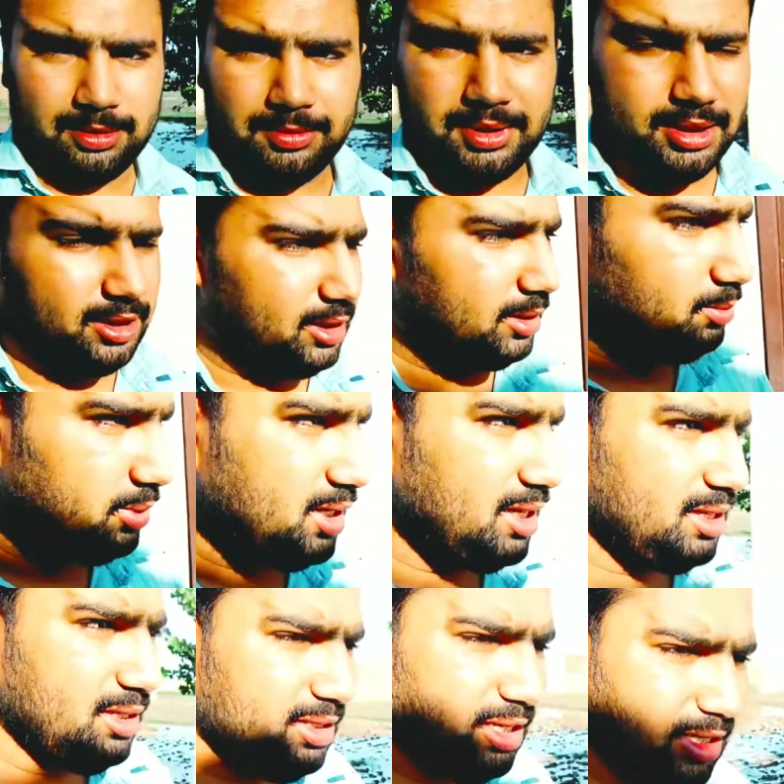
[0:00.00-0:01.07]
है हमें यार बड़े
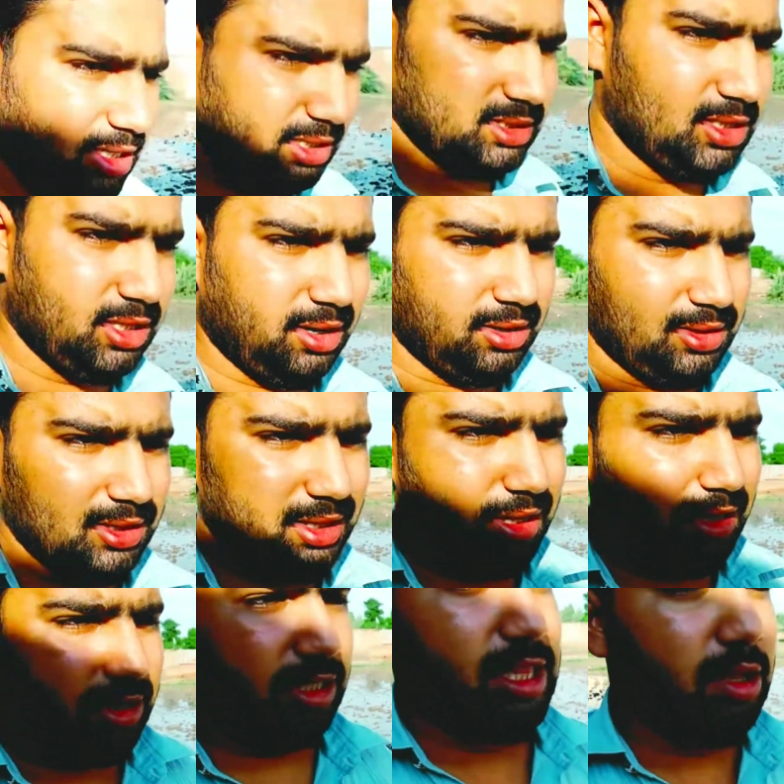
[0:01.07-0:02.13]
ही ये शरारती
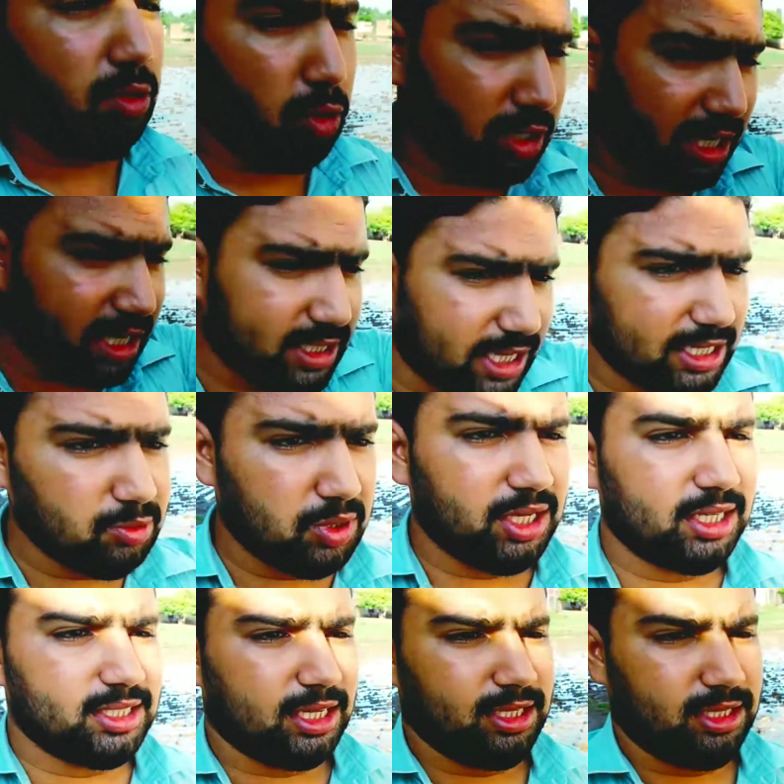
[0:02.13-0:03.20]
है कितने रोड ना जाइए उधर
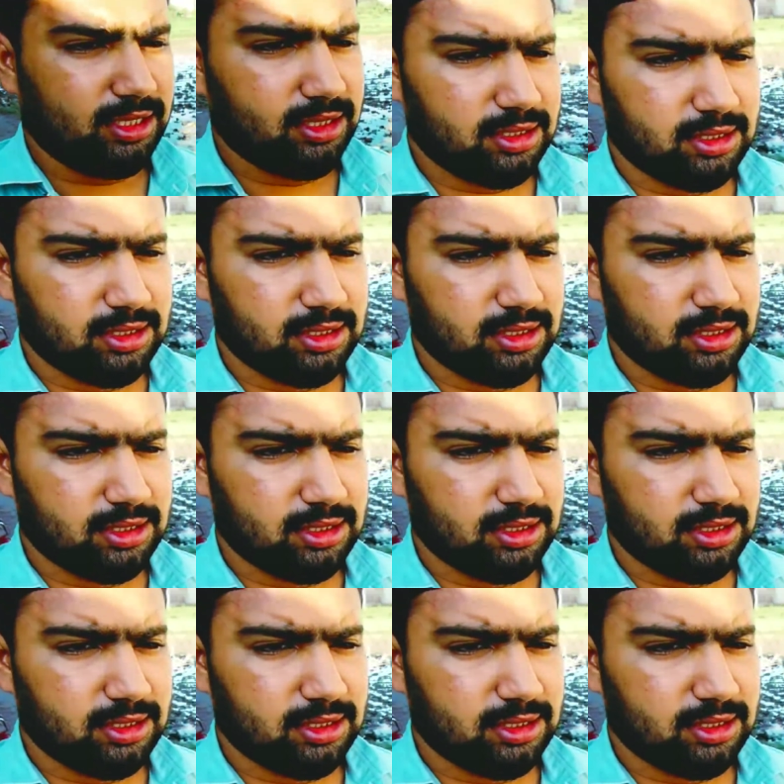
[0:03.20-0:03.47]
ना जाइए